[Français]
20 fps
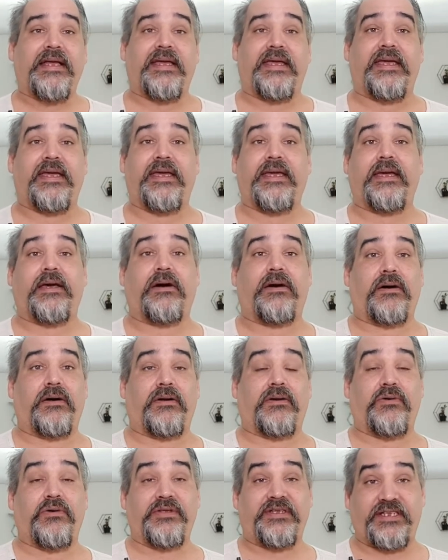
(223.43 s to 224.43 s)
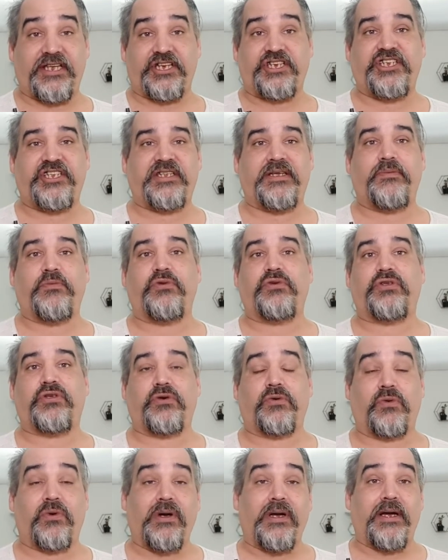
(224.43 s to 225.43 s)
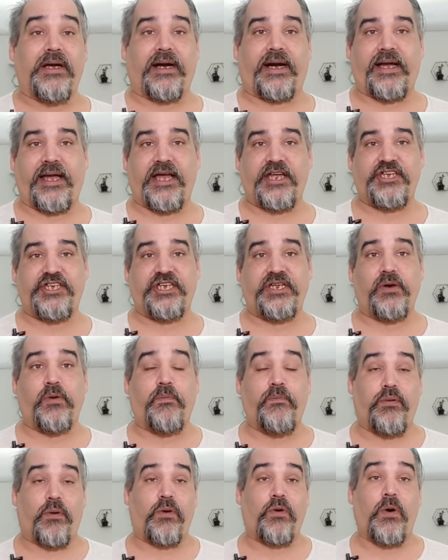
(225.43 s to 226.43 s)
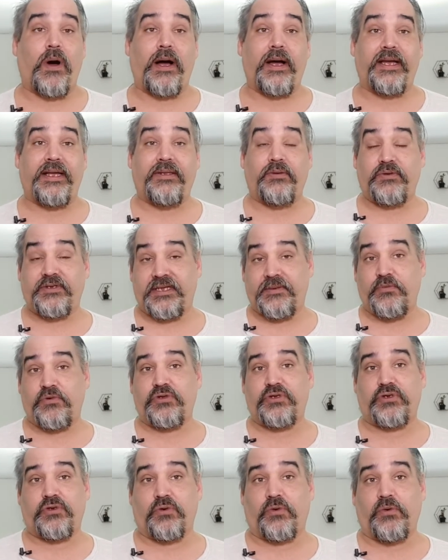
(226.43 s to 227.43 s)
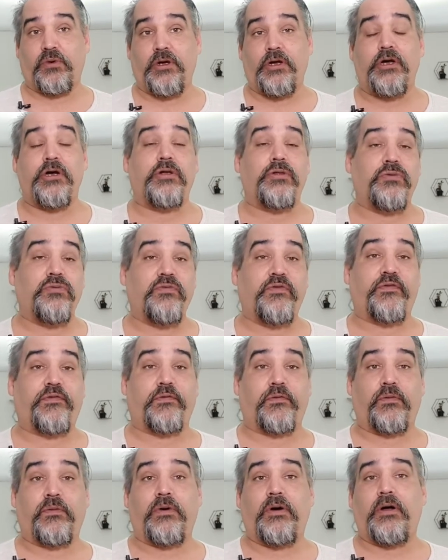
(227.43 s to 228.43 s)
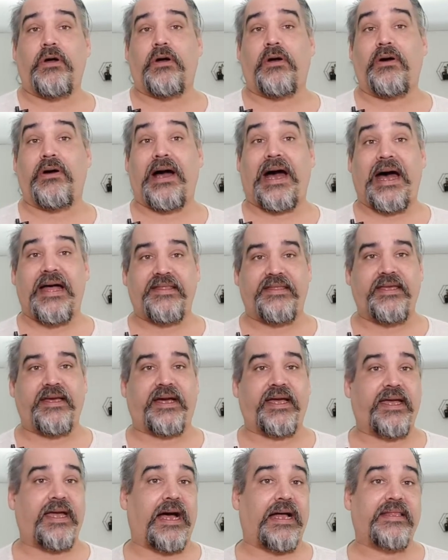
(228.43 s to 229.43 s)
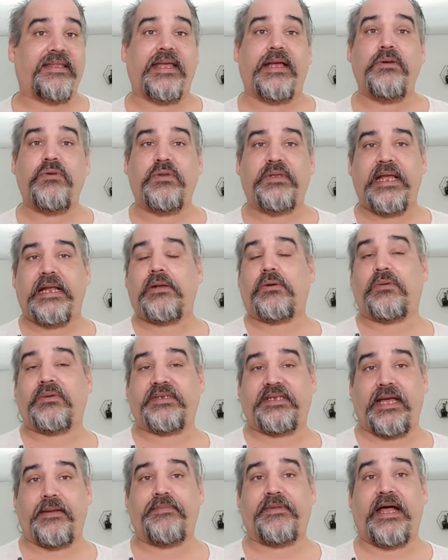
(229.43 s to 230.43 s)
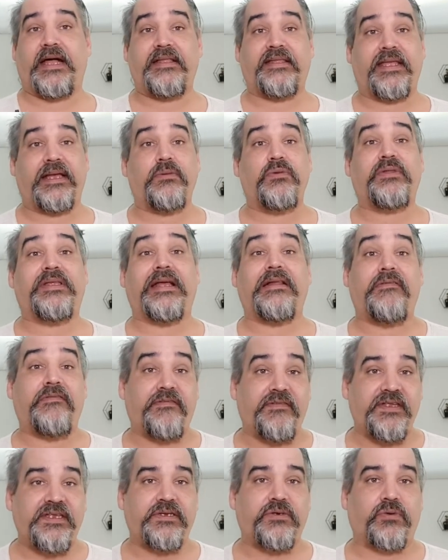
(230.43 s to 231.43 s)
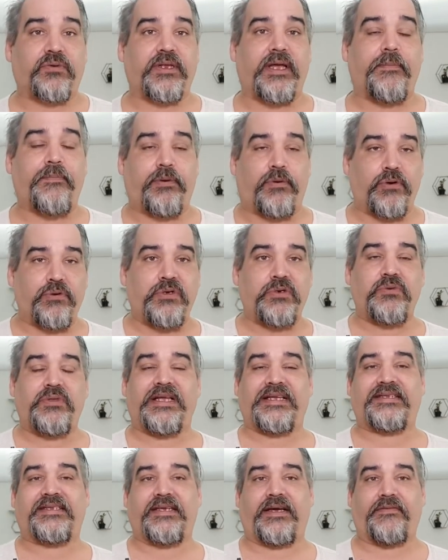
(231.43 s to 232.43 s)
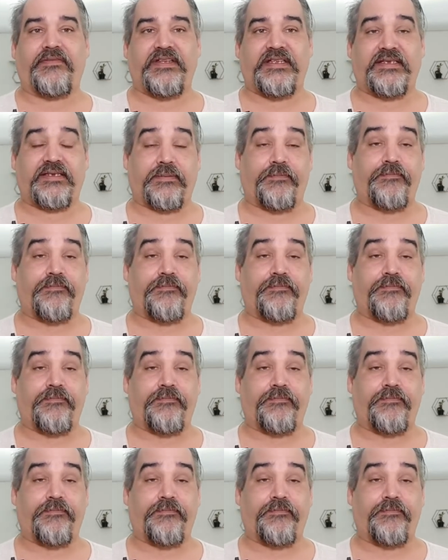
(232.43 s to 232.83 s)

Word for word: et euh, le siège des émotions réagit au pourquoi et nos émotions nous font euh, adhérer à tel ou tel concept, à telle ou telle vision d'un produit ou d'un service.